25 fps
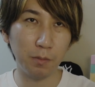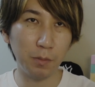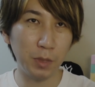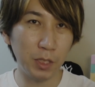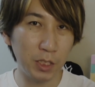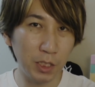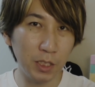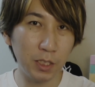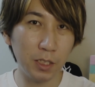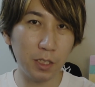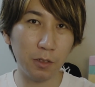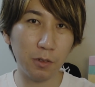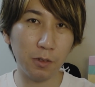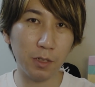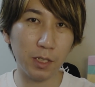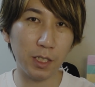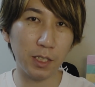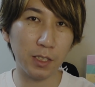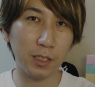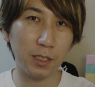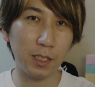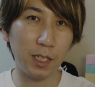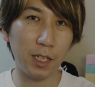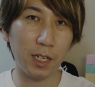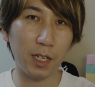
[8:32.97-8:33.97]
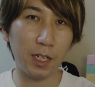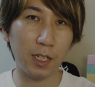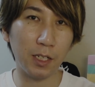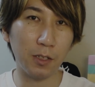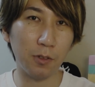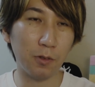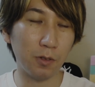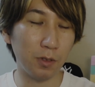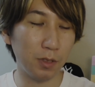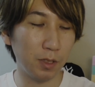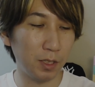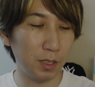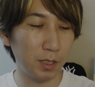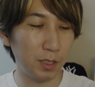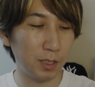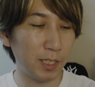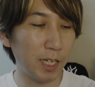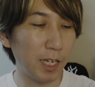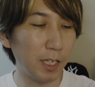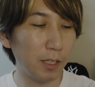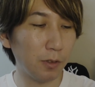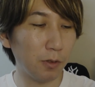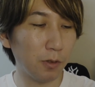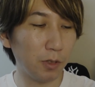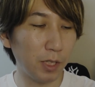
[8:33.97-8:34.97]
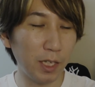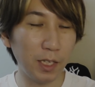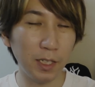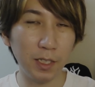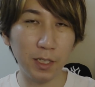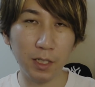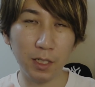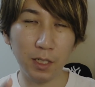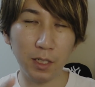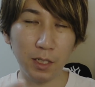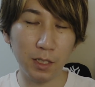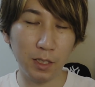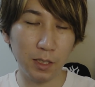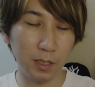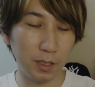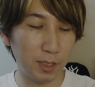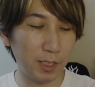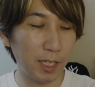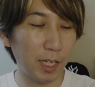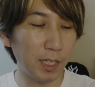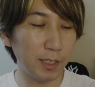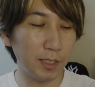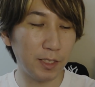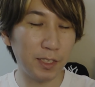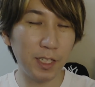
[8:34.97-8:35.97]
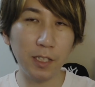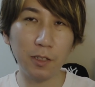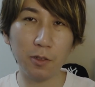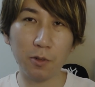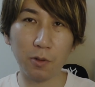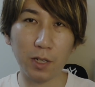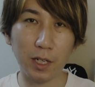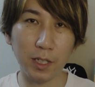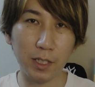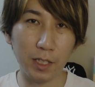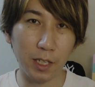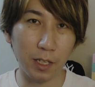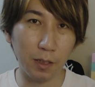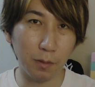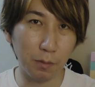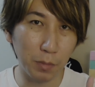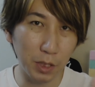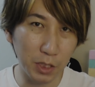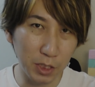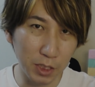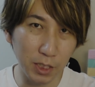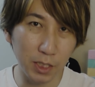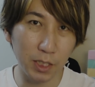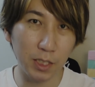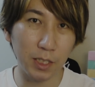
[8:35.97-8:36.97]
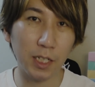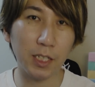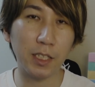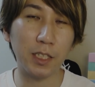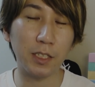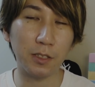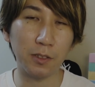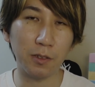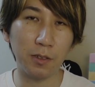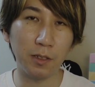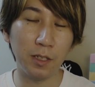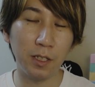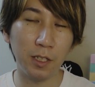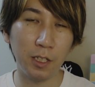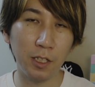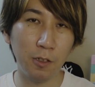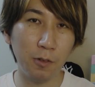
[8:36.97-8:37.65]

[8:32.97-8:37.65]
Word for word: 道っていうのはですね、あの、3のね、3000と書いて道なんですよ。